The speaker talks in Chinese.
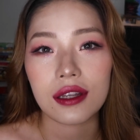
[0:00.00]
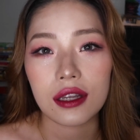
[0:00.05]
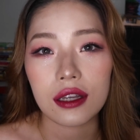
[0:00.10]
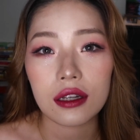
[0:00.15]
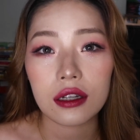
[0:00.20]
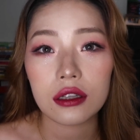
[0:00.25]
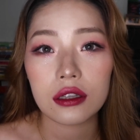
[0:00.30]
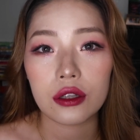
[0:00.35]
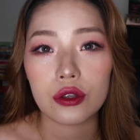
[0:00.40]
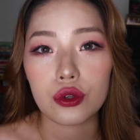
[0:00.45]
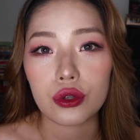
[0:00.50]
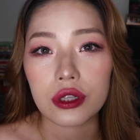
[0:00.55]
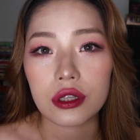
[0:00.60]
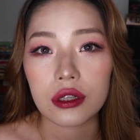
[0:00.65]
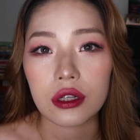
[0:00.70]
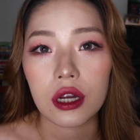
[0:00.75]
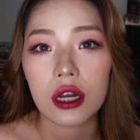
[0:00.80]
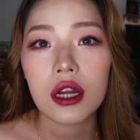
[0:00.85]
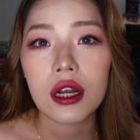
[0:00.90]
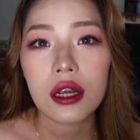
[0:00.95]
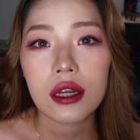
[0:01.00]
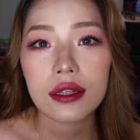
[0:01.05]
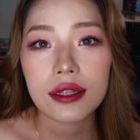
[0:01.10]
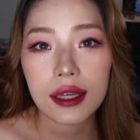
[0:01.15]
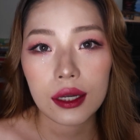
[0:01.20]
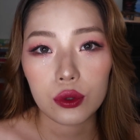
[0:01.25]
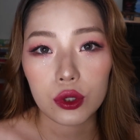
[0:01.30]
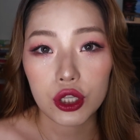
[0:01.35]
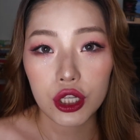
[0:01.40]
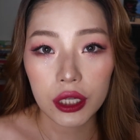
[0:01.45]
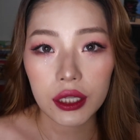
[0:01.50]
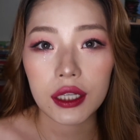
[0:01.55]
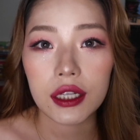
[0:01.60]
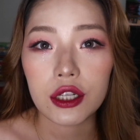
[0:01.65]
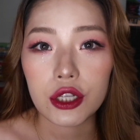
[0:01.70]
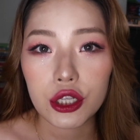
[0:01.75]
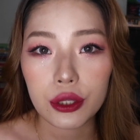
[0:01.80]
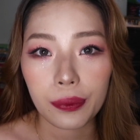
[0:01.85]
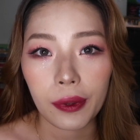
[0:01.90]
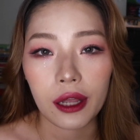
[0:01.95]
第一个呢，就是在我上一
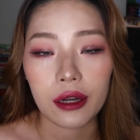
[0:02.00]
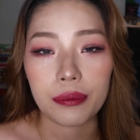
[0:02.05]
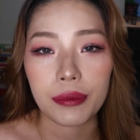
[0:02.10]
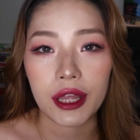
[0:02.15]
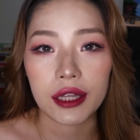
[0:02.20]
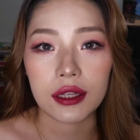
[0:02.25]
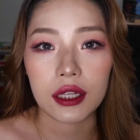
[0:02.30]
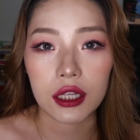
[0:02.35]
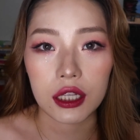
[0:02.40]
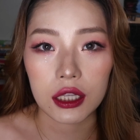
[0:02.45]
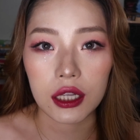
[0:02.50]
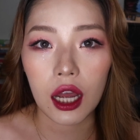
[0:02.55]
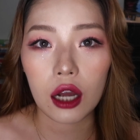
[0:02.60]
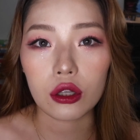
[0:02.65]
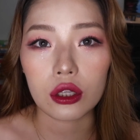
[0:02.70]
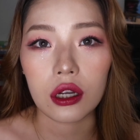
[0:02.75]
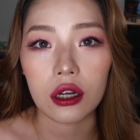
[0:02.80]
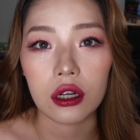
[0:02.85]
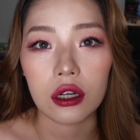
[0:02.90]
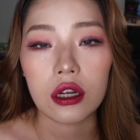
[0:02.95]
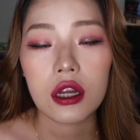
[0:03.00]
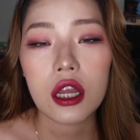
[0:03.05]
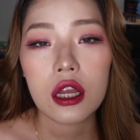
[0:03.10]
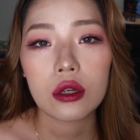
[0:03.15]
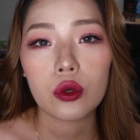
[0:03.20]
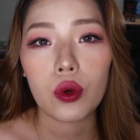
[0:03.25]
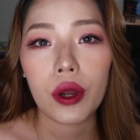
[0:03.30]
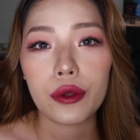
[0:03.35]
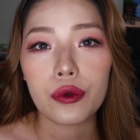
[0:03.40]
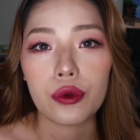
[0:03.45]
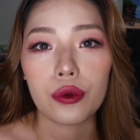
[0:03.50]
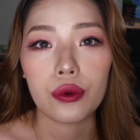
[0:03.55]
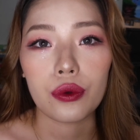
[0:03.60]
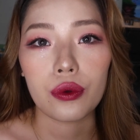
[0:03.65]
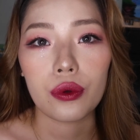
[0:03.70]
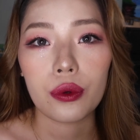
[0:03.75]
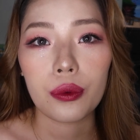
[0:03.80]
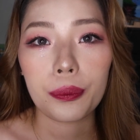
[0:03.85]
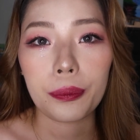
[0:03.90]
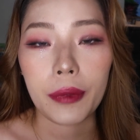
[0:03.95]
个视频里面提到的关
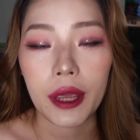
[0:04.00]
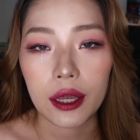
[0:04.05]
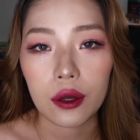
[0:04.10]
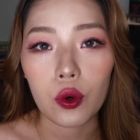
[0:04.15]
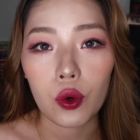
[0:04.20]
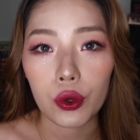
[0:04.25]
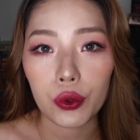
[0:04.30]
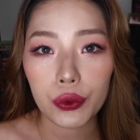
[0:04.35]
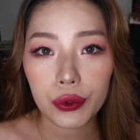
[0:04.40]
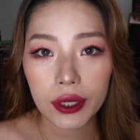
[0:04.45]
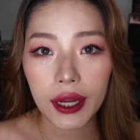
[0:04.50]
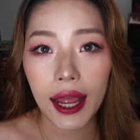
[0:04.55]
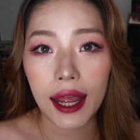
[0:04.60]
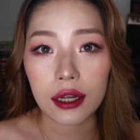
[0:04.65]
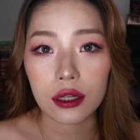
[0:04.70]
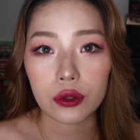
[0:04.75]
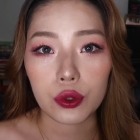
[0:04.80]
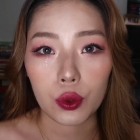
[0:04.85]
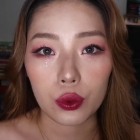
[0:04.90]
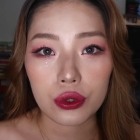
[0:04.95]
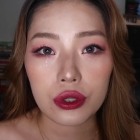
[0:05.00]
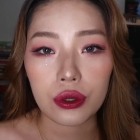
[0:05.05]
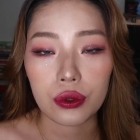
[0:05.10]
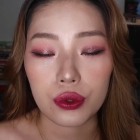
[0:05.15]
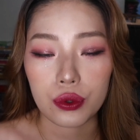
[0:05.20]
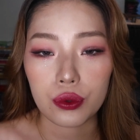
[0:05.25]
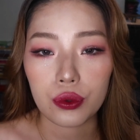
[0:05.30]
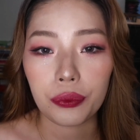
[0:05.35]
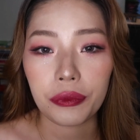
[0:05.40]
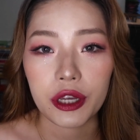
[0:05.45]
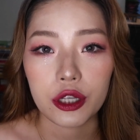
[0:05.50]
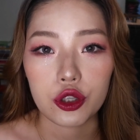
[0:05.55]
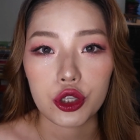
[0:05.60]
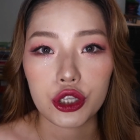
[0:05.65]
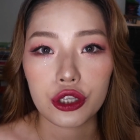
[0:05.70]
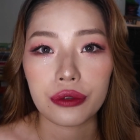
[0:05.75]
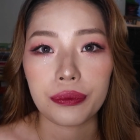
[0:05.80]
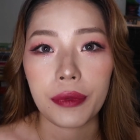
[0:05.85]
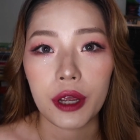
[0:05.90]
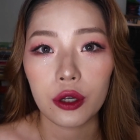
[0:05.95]
于美国绿卡永久居民
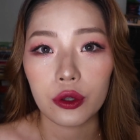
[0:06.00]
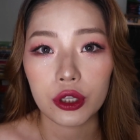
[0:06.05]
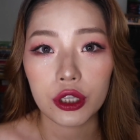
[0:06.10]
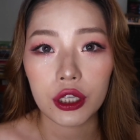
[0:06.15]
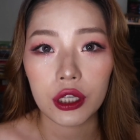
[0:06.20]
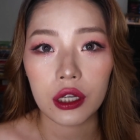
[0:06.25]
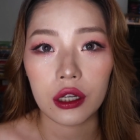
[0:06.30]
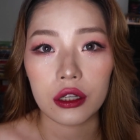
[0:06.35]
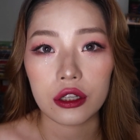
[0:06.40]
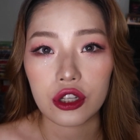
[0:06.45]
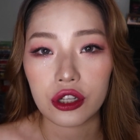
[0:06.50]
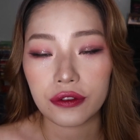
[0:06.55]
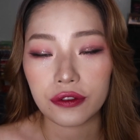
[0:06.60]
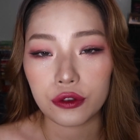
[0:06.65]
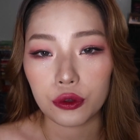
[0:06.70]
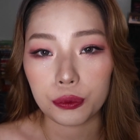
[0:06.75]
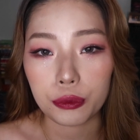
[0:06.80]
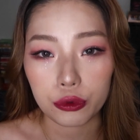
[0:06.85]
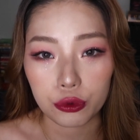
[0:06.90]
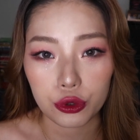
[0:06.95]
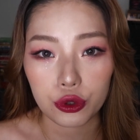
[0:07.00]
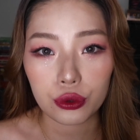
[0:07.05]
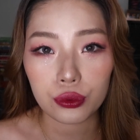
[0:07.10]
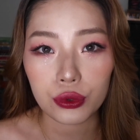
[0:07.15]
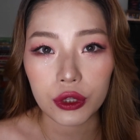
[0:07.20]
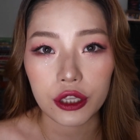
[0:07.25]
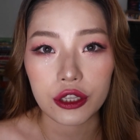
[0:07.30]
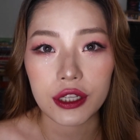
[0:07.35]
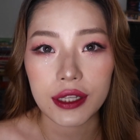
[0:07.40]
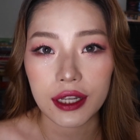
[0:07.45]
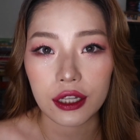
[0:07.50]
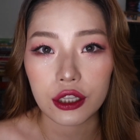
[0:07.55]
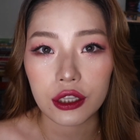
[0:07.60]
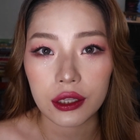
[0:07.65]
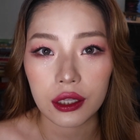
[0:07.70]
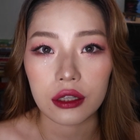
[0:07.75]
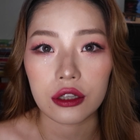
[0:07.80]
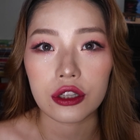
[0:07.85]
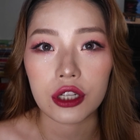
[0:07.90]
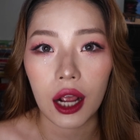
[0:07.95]
是没有任何政府补助的这件
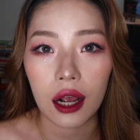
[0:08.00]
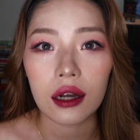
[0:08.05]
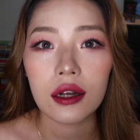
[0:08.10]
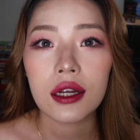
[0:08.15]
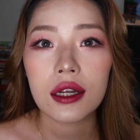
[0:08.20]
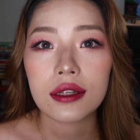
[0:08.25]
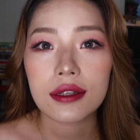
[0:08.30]
事情上，